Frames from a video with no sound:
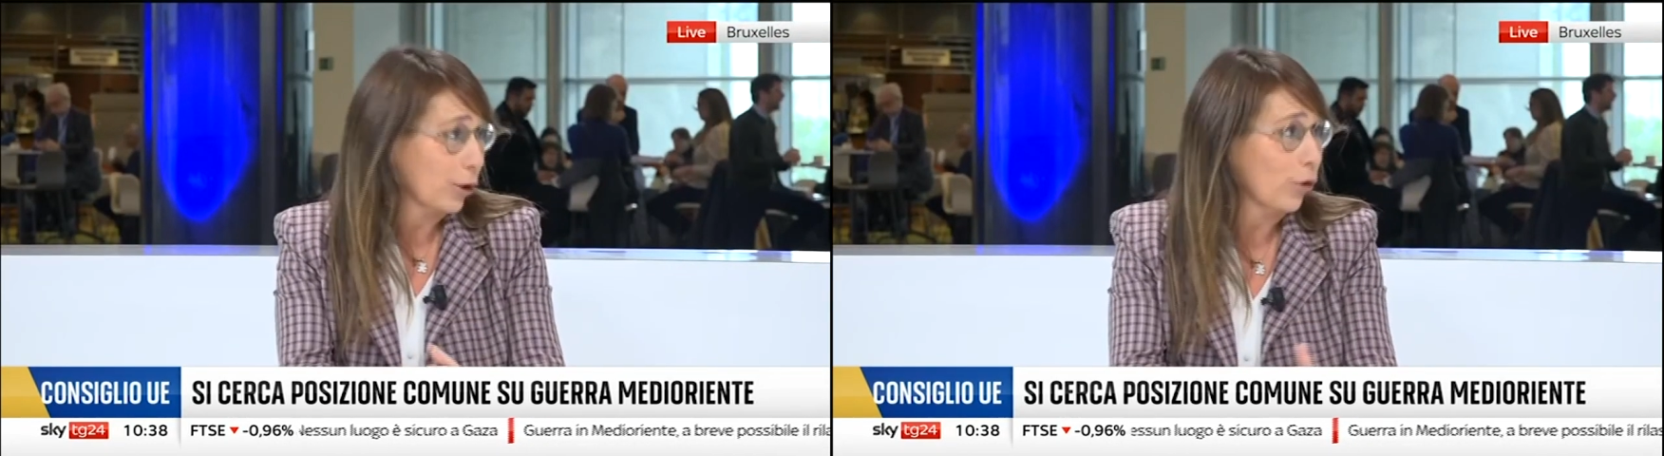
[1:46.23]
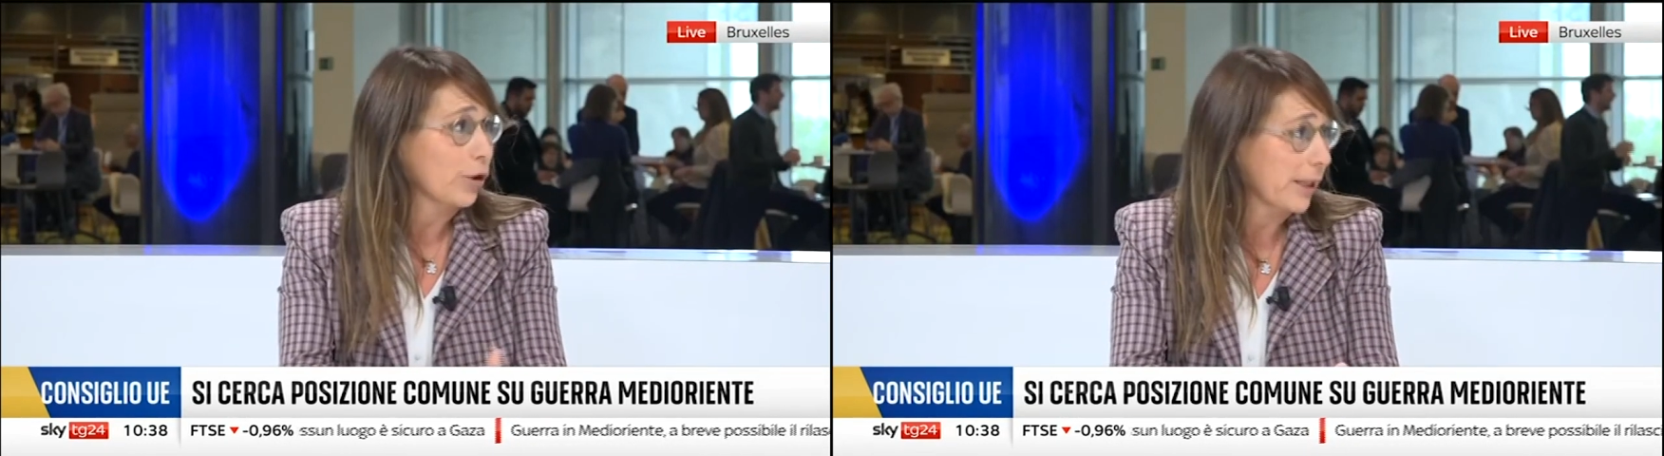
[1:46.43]

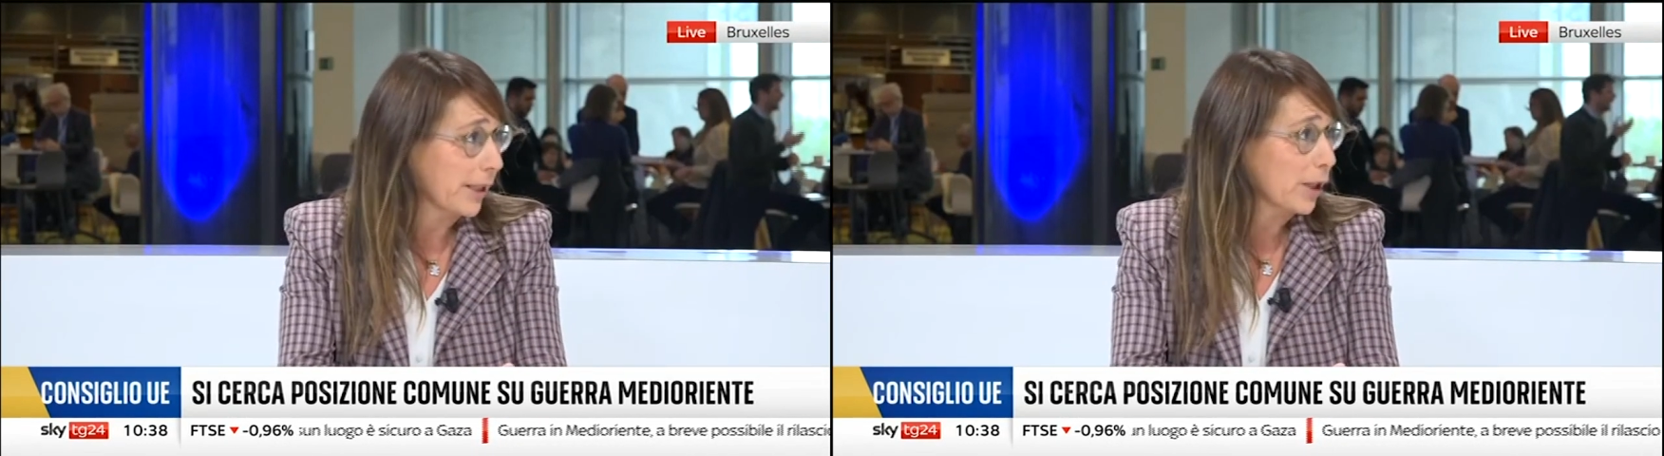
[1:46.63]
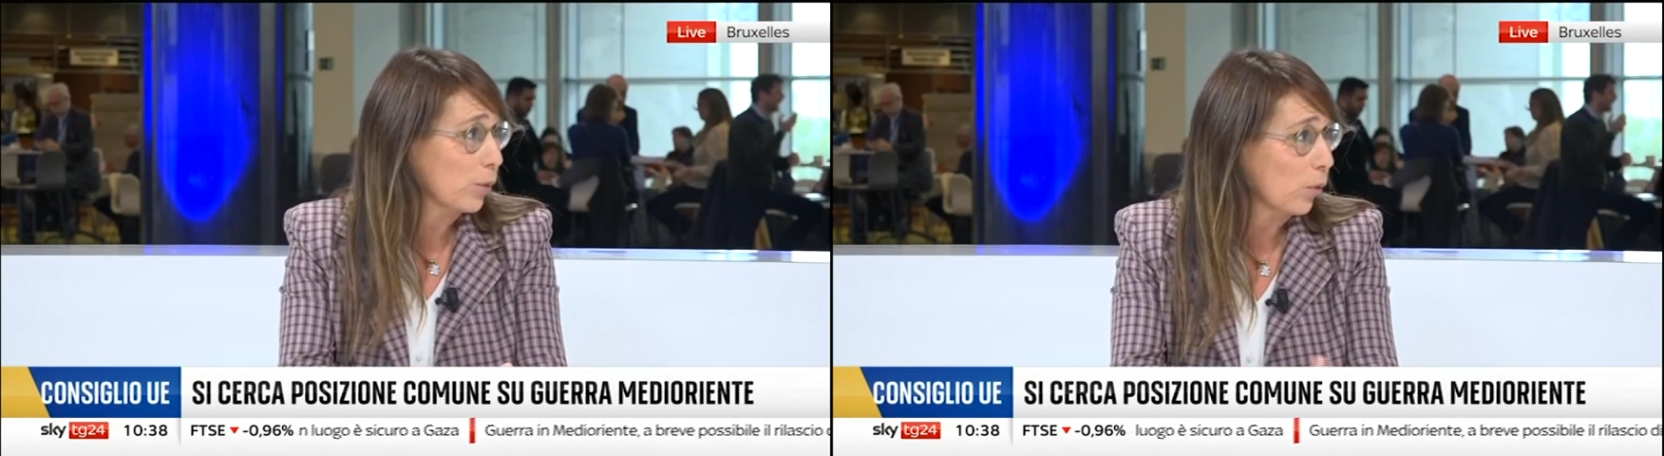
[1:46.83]
scorsa a
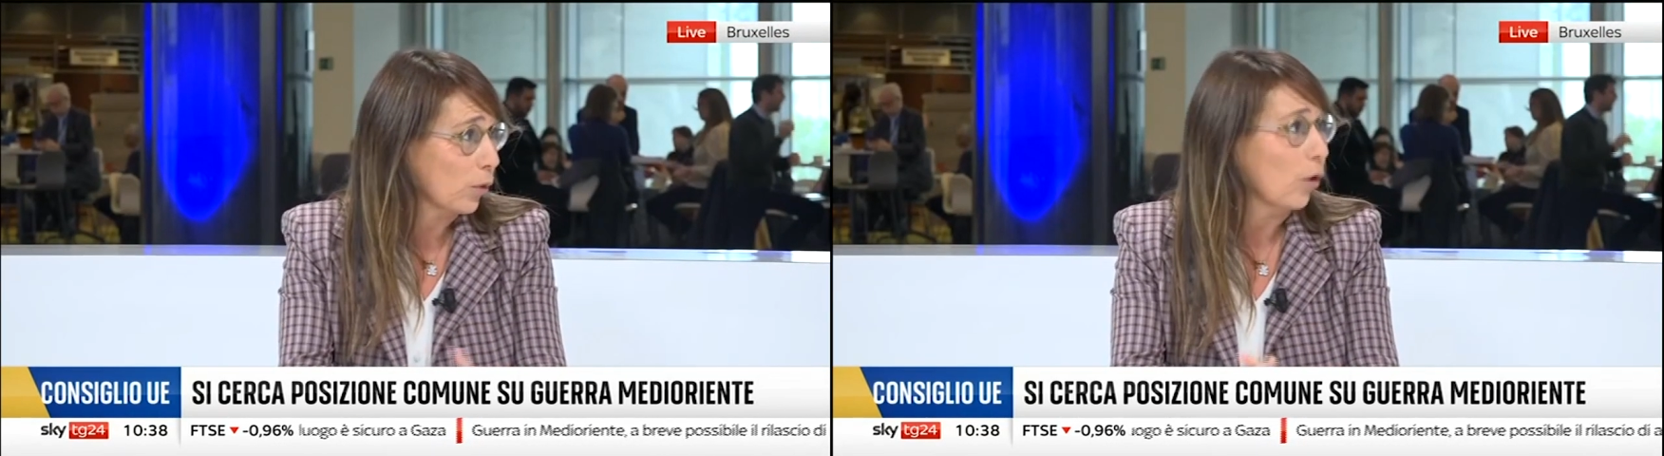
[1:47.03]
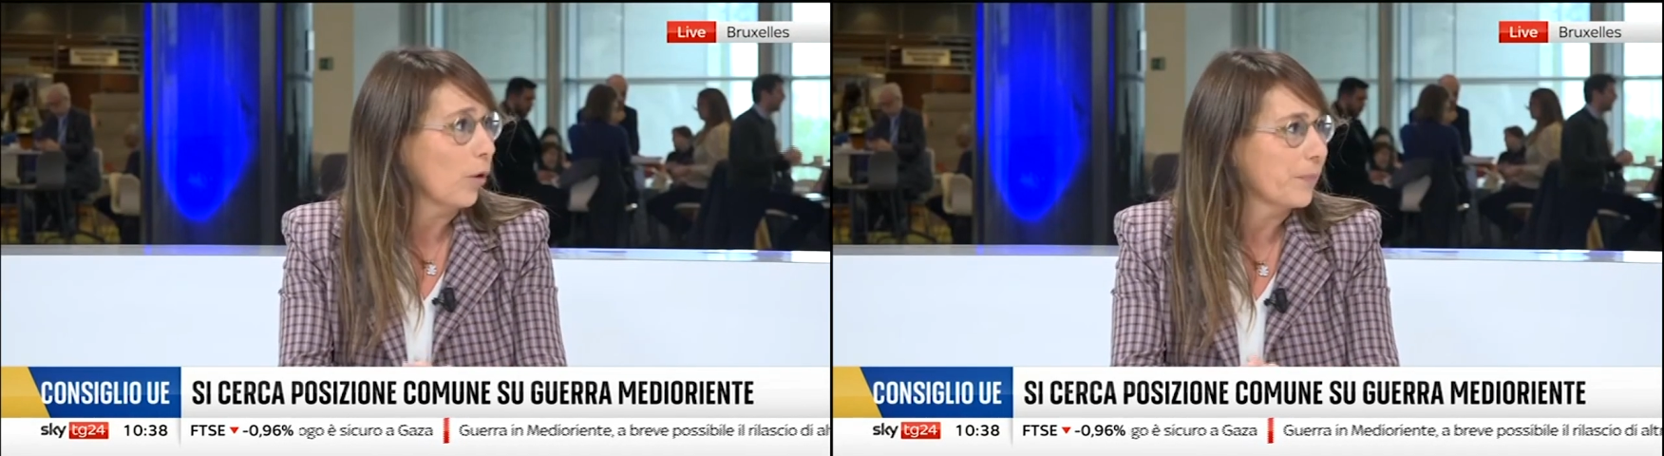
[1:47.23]
Strasburgo... Ma
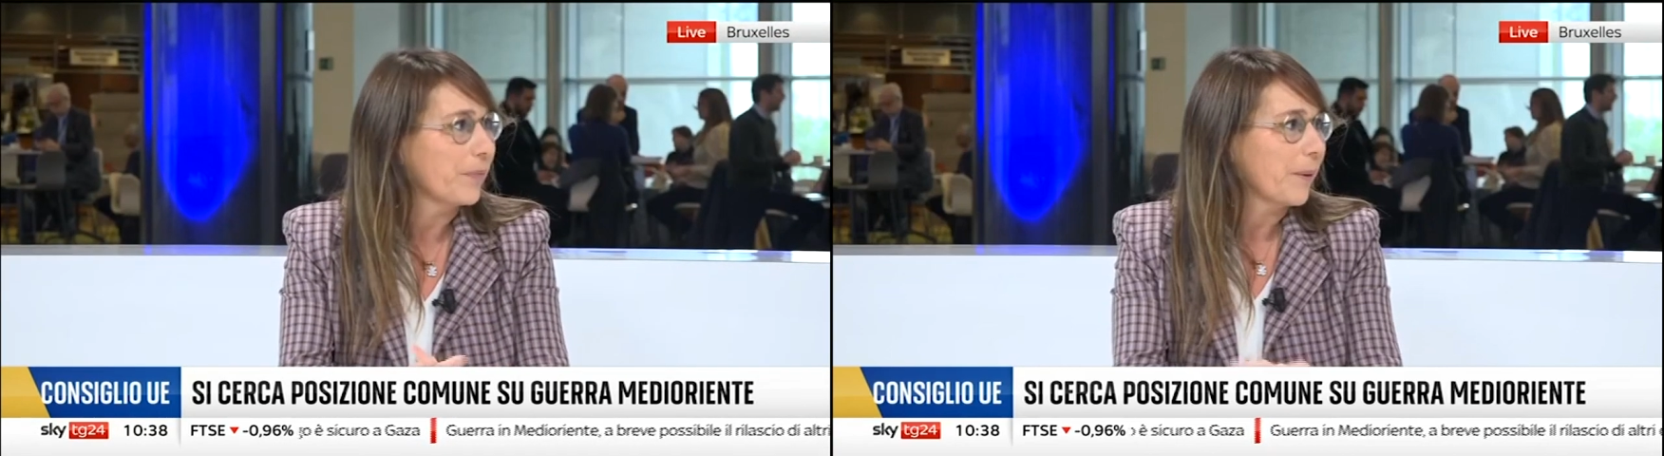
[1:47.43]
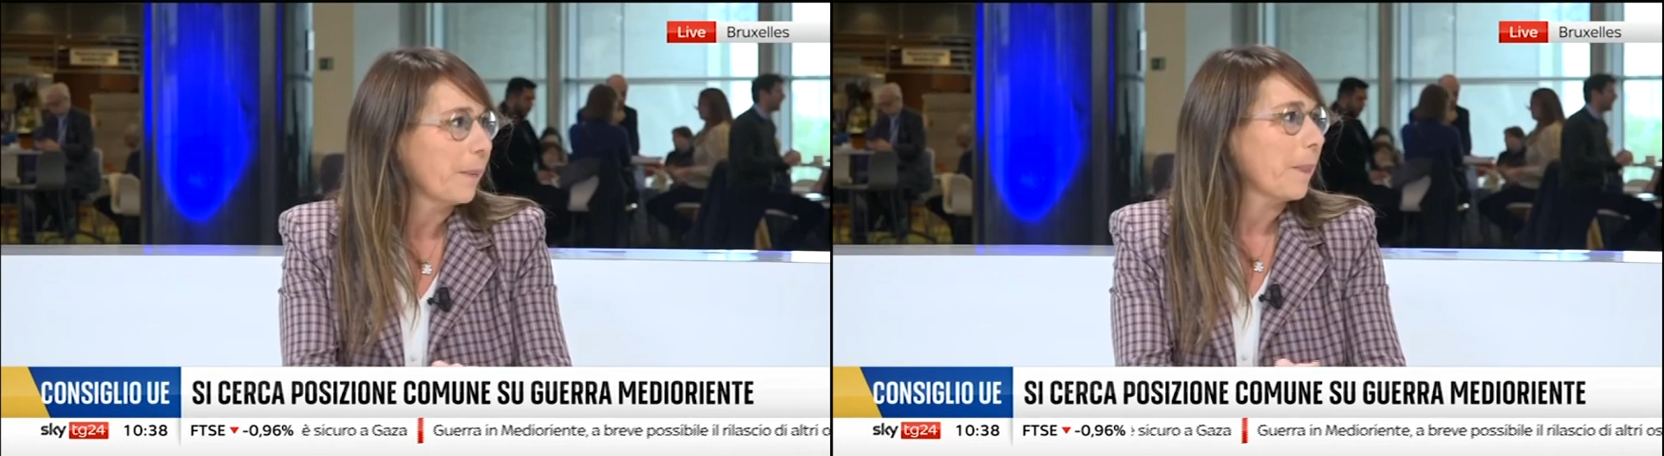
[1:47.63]
la
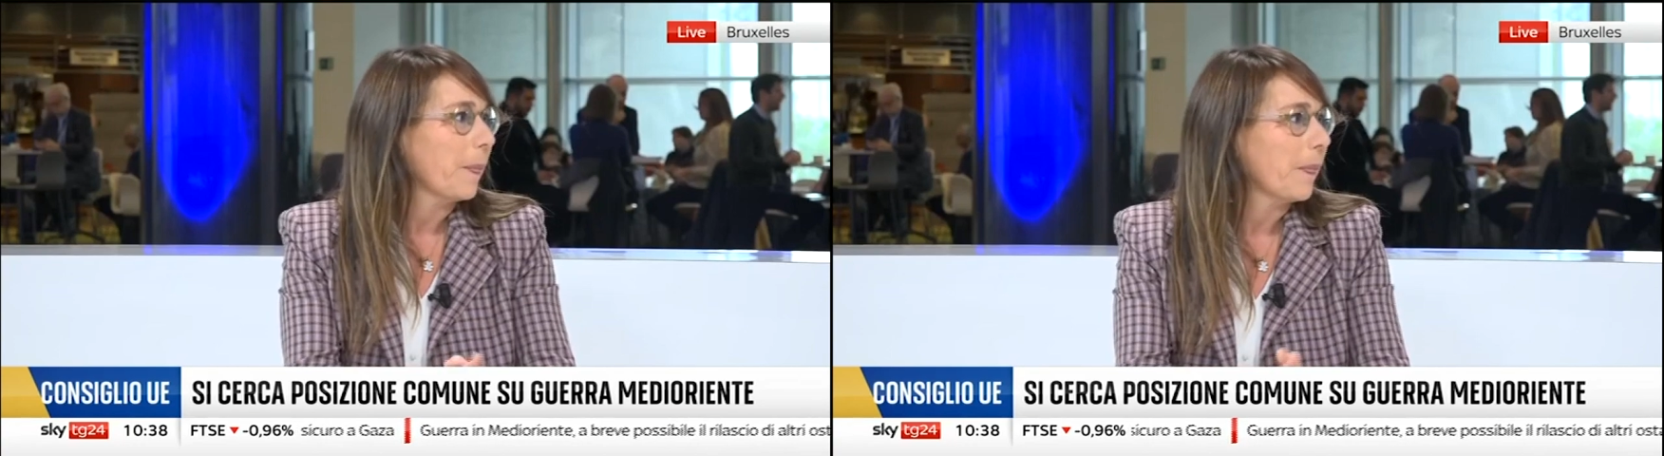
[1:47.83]
pace